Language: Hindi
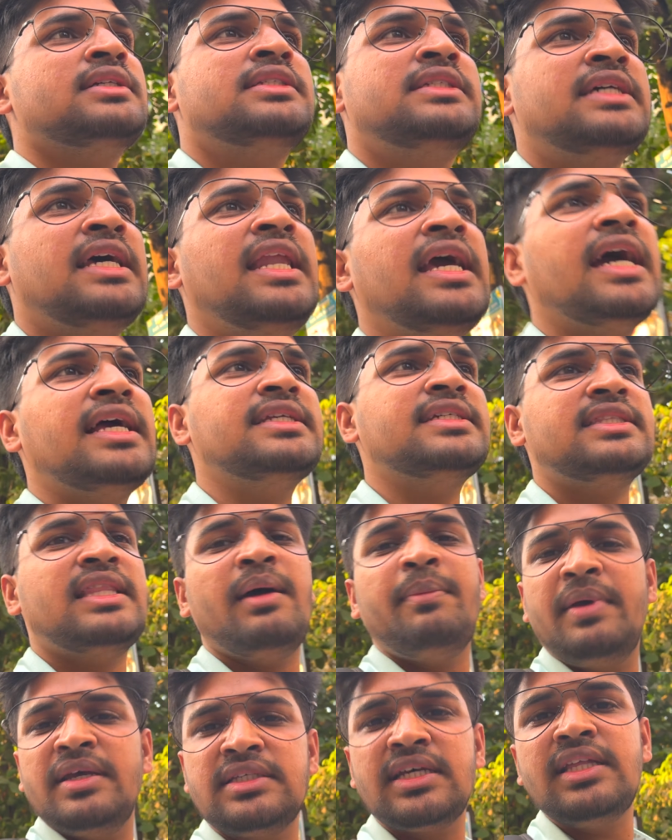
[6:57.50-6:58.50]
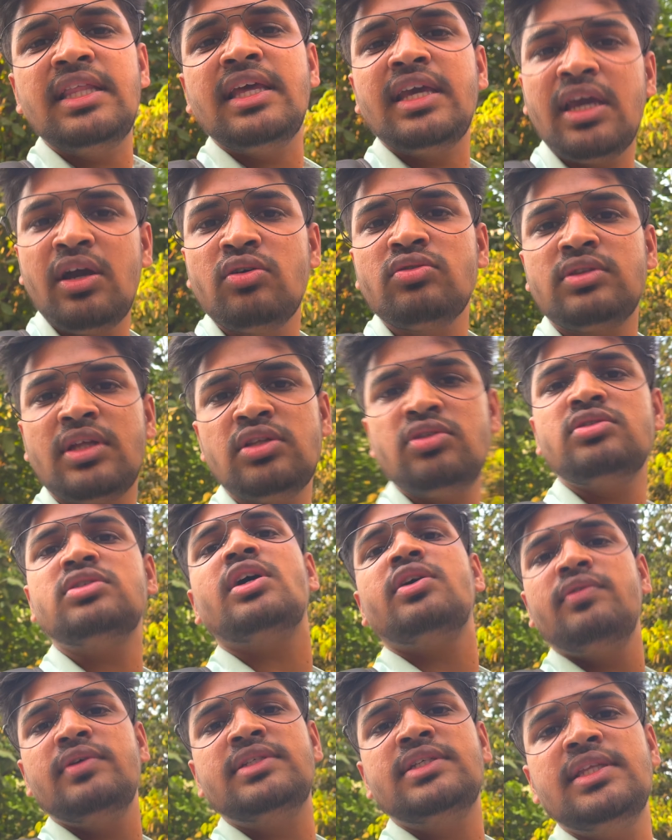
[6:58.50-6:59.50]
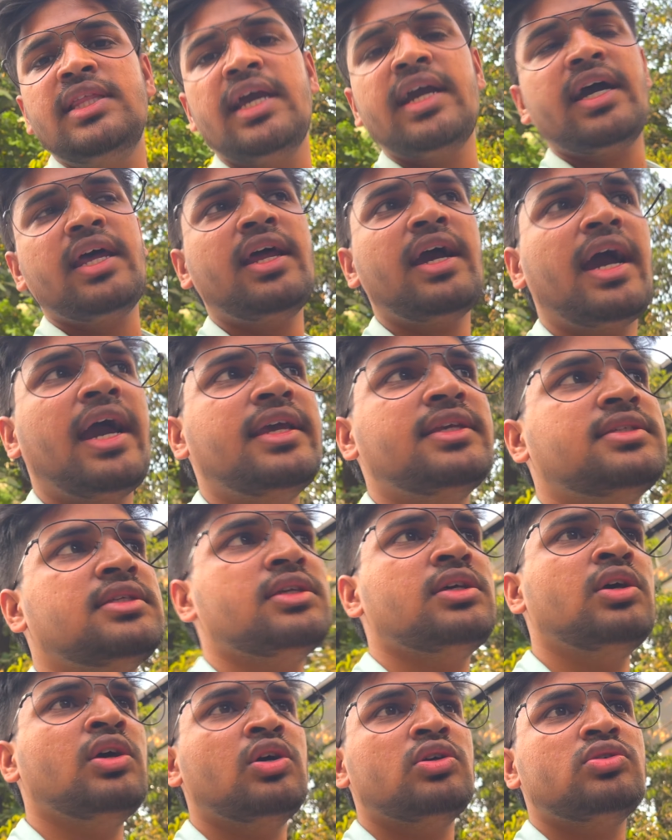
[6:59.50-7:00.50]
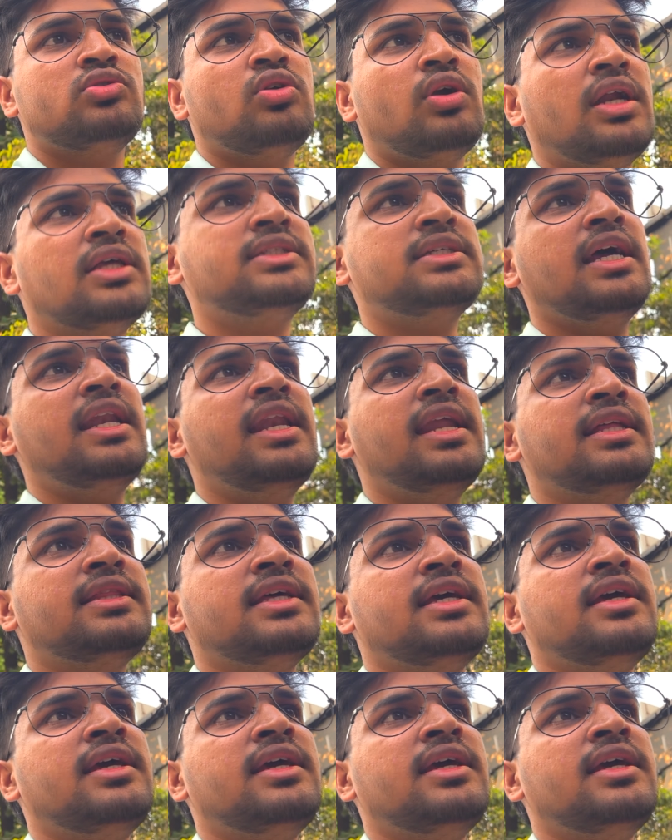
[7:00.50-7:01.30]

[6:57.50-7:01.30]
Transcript: चलेगा जितना पैसा देंगे उतना तो सर्विस ही देगा ना गाइस थोड़ा चल लेते